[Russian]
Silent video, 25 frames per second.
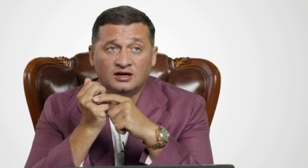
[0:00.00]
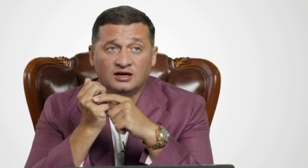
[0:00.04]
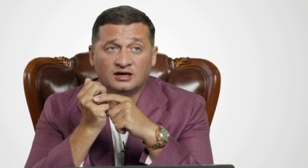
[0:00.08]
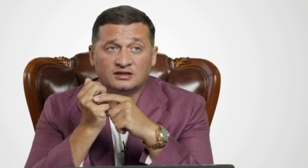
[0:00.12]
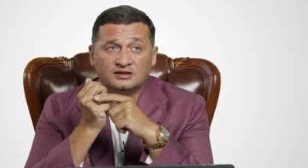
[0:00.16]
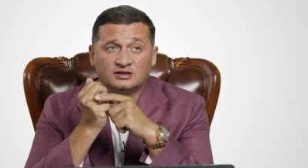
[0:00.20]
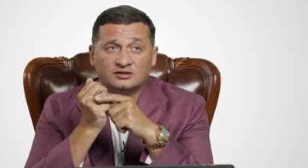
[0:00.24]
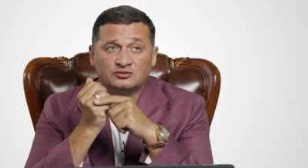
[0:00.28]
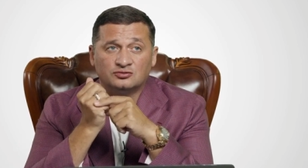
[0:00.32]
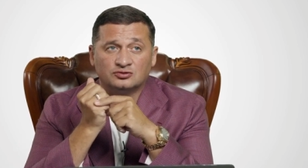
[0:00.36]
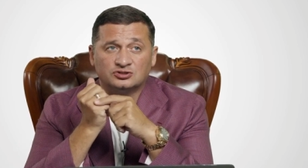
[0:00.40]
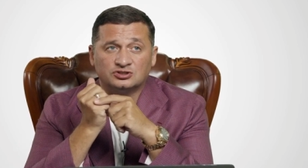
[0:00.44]

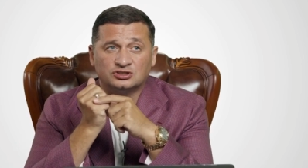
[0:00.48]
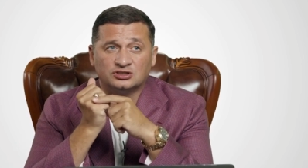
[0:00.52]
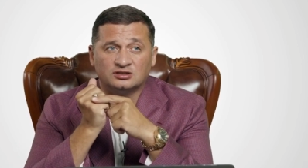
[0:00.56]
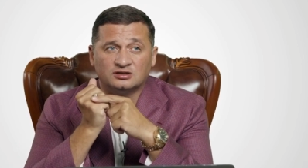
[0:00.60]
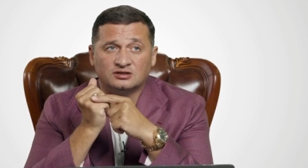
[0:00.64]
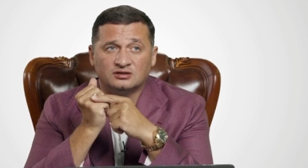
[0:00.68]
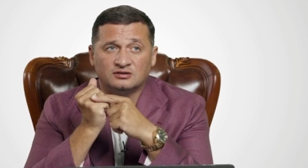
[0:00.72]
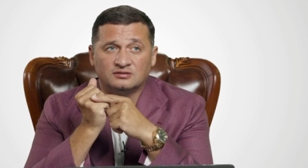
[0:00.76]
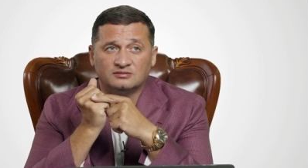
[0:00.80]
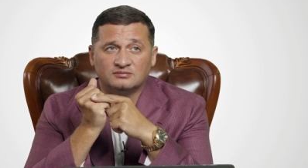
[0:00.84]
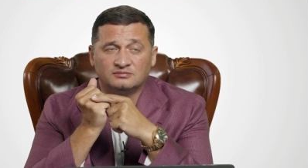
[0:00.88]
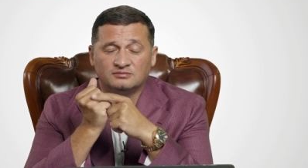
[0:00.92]
Это
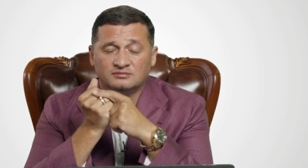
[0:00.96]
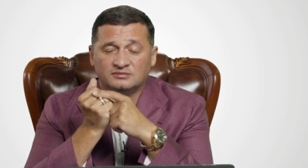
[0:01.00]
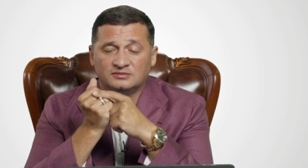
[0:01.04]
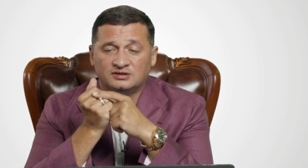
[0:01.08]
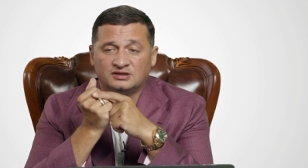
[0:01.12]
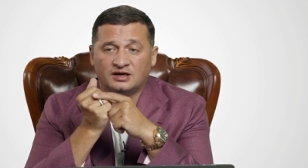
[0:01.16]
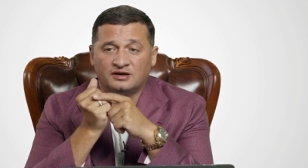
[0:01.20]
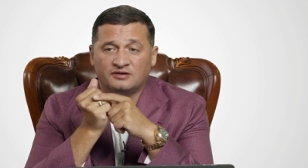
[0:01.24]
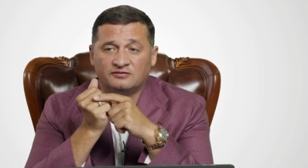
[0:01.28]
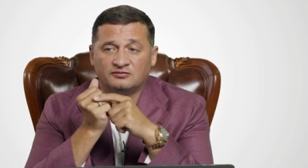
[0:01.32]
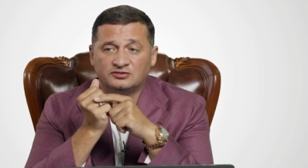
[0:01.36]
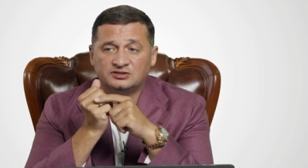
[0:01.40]
тоже
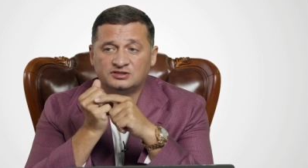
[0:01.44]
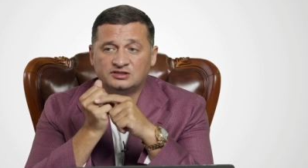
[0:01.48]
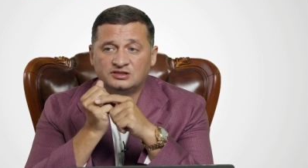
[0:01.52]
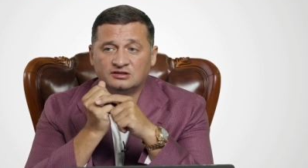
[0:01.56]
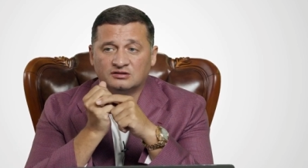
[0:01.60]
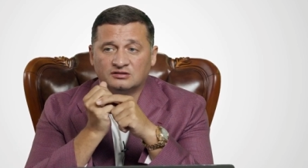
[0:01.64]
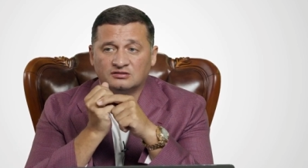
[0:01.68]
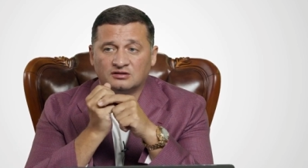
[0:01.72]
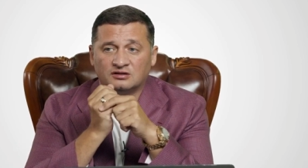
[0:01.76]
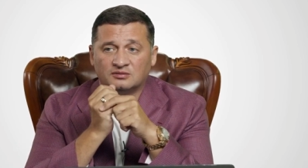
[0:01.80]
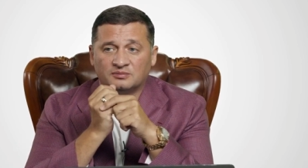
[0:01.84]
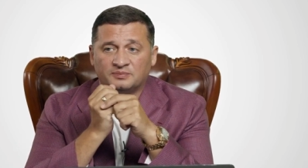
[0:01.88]
я его
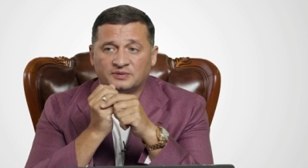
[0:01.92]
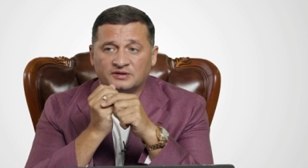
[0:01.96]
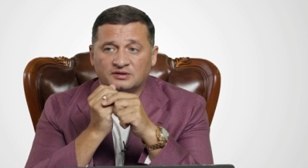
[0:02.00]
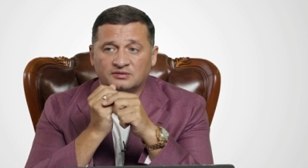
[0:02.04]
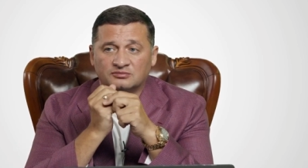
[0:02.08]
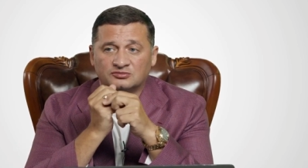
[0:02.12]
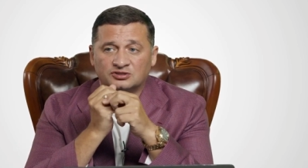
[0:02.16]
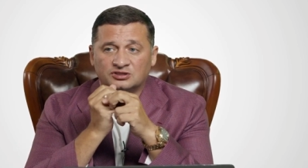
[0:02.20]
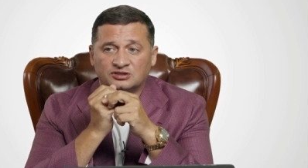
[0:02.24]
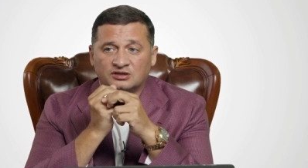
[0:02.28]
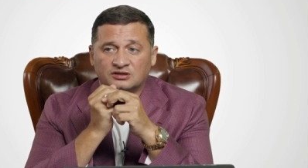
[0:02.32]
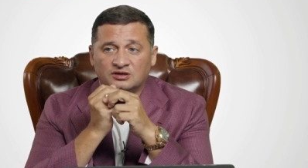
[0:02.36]
сделал,
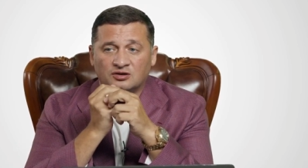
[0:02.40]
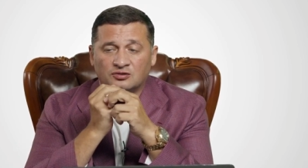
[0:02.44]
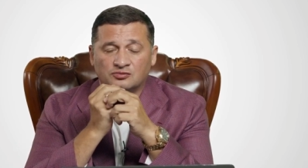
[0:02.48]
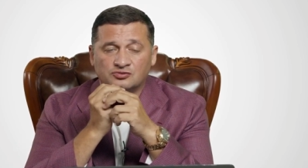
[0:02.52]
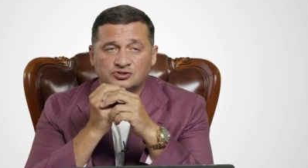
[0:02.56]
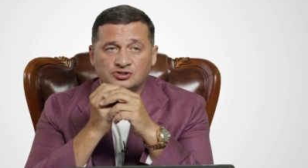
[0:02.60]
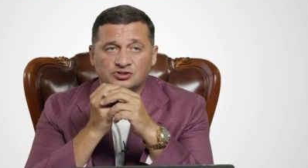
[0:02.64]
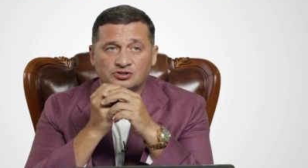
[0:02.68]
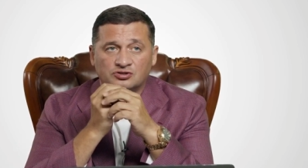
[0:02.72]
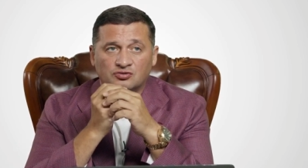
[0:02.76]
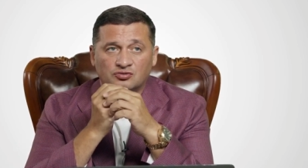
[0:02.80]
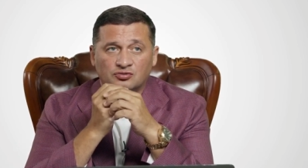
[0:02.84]
потому что я
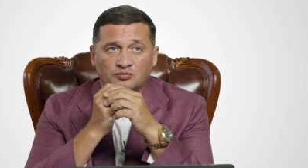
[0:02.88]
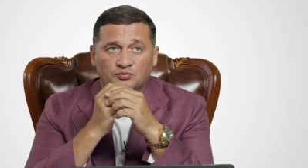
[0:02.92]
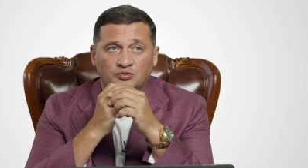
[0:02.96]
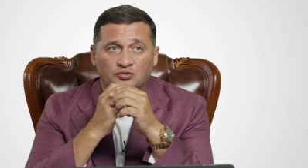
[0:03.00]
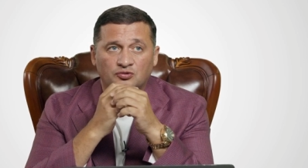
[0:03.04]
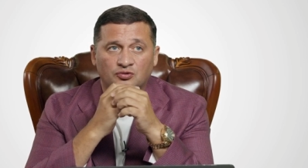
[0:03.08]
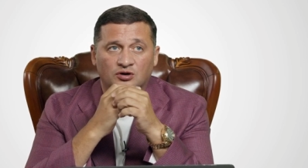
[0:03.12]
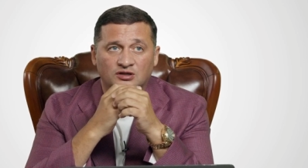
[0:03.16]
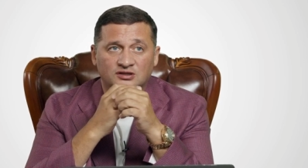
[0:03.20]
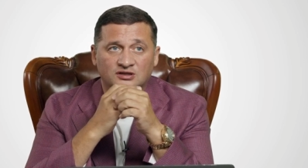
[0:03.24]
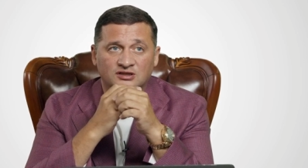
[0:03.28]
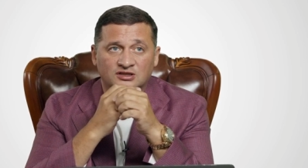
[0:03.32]
очень
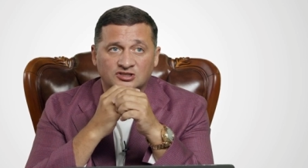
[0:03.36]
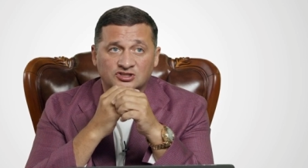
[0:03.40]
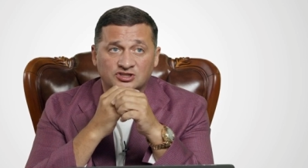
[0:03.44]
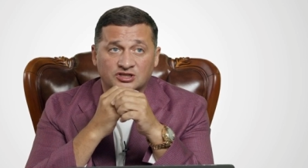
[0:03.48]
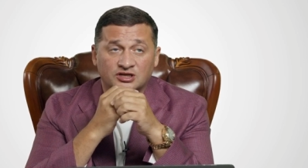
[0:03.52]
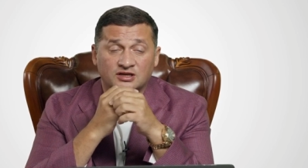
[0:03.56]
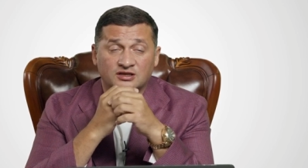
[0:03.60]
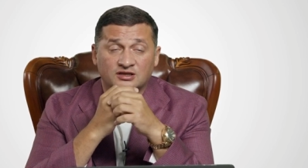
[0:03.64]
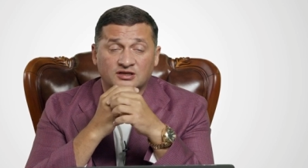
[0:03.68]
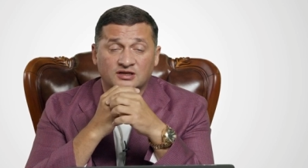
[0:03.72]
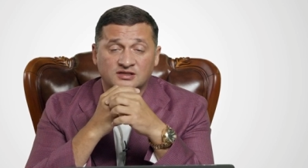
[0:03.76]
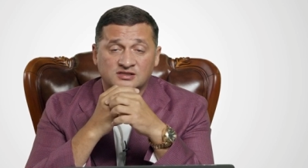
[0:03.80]
люблю
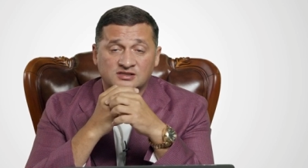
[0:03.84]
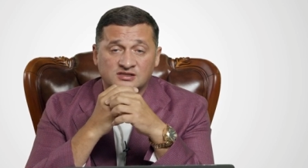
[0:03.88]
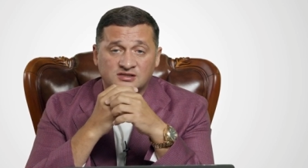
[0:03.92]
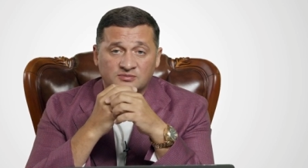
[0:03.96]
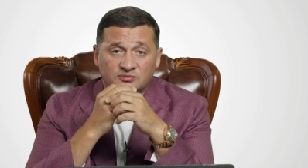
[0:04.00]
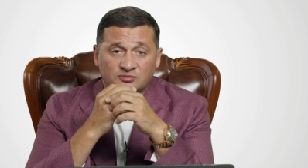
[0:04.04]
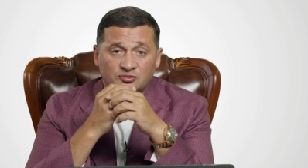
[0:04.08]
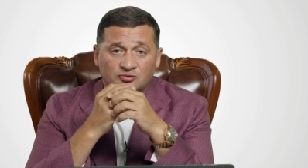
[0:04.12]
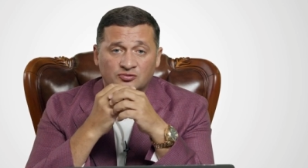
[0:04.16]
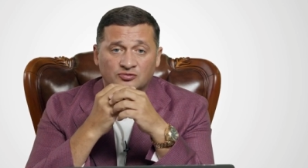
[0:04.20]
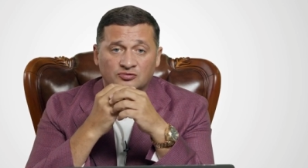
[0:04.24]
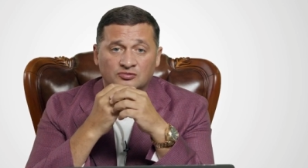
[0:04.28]
отношения,
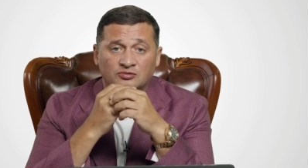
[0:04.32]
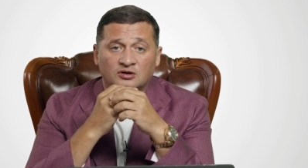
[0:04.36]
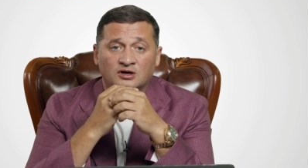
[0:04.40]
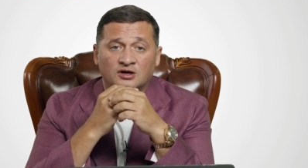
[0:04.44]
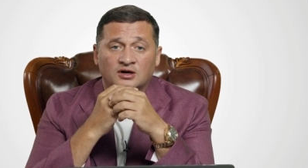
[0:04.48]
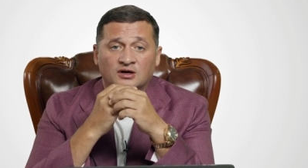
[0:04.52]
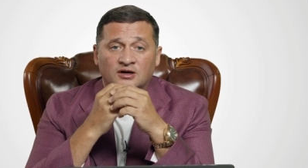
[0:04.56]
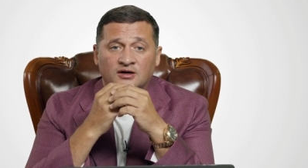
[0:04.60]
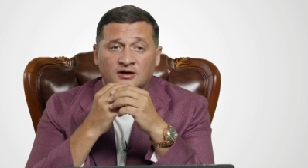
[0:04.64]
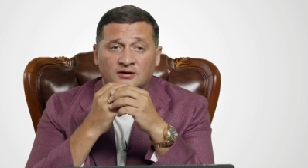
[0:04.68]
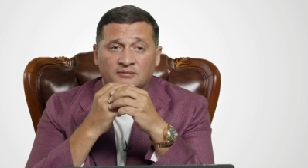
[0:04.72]
семью.